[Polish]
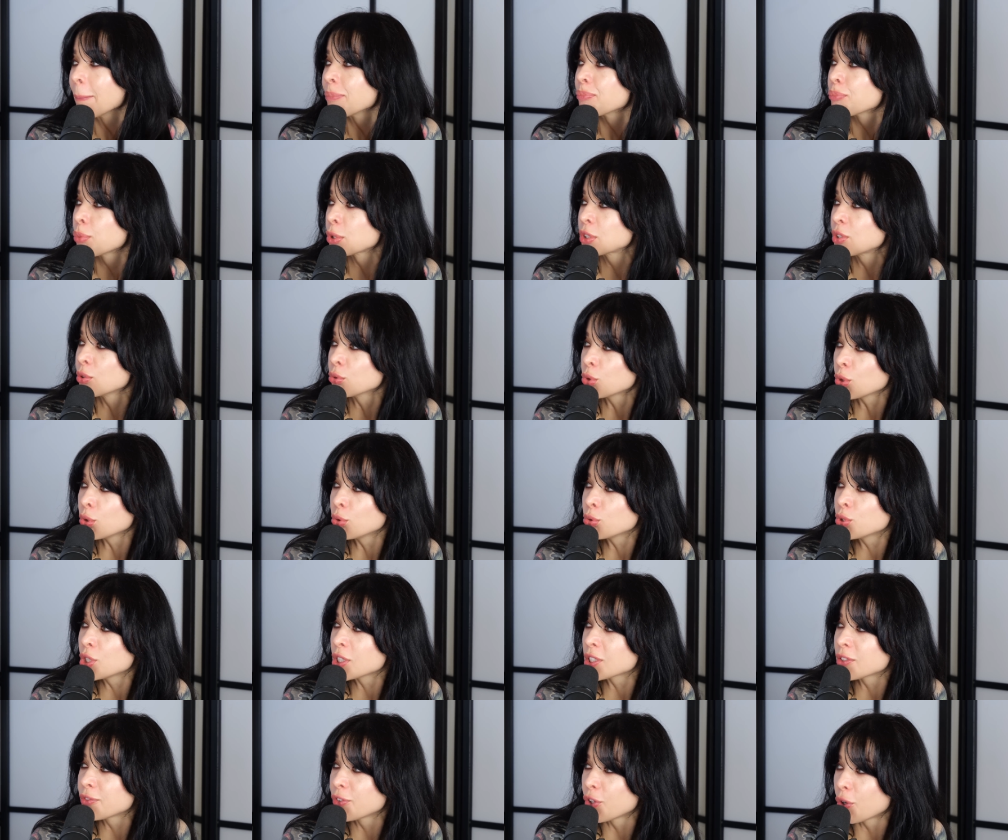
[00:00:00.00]
bo są to
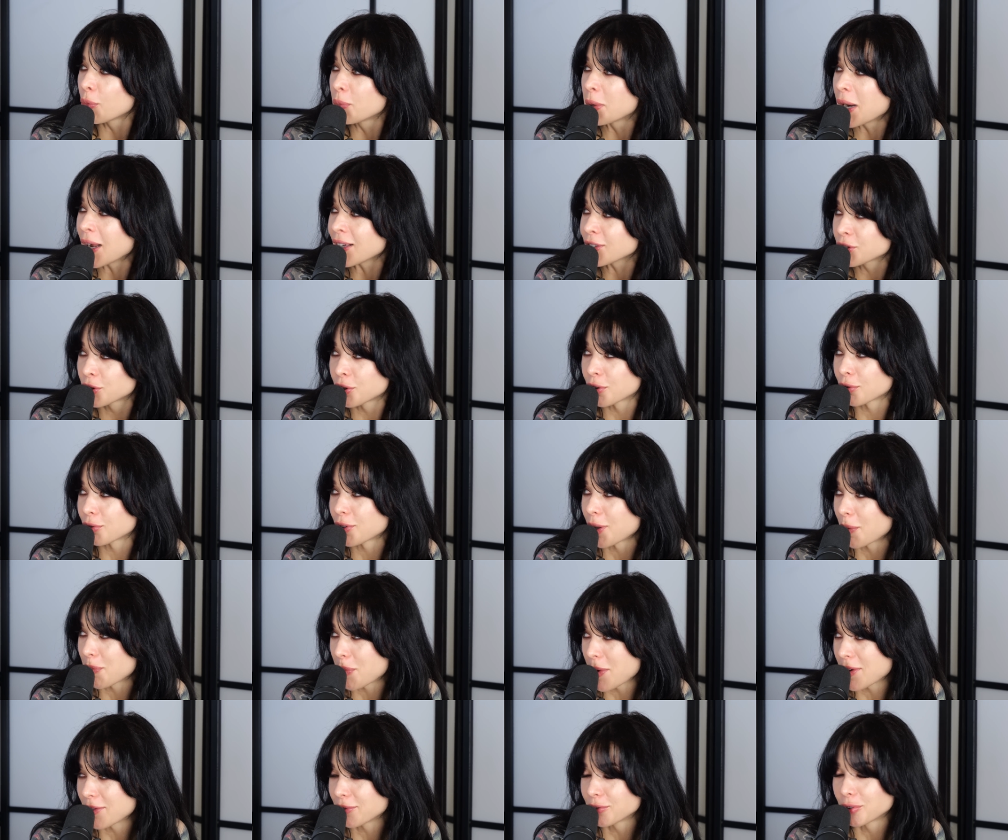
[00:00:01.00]
ludzie z wyobraźnią na
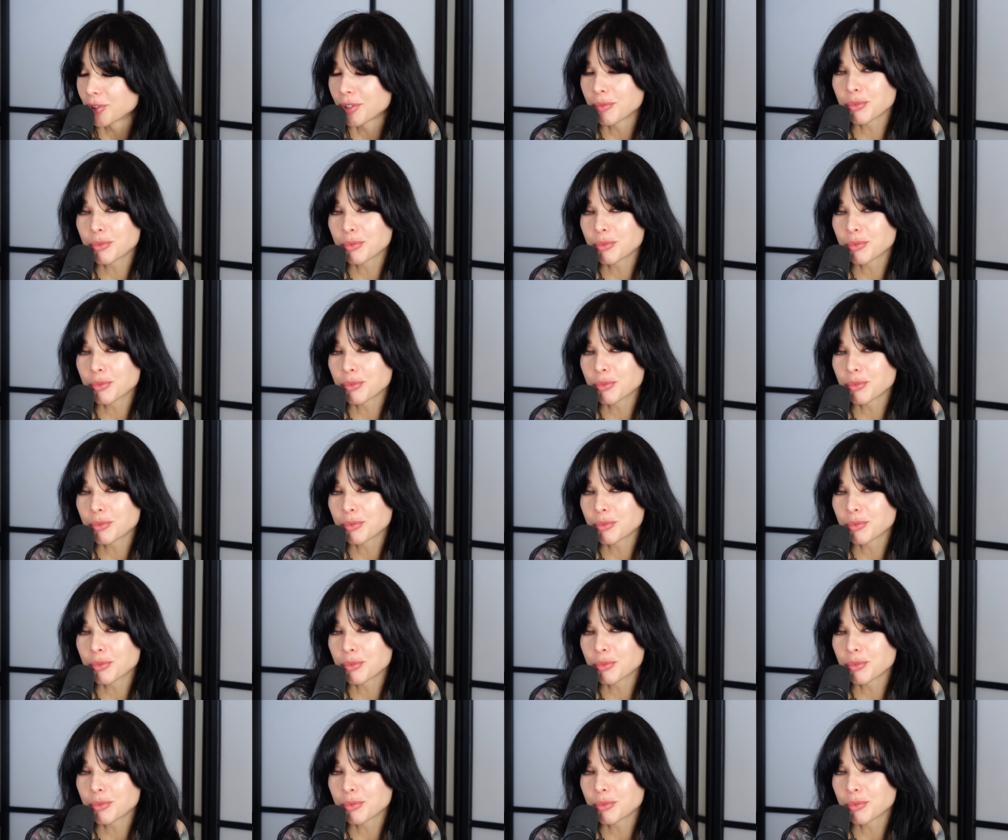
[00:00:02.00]
pewno,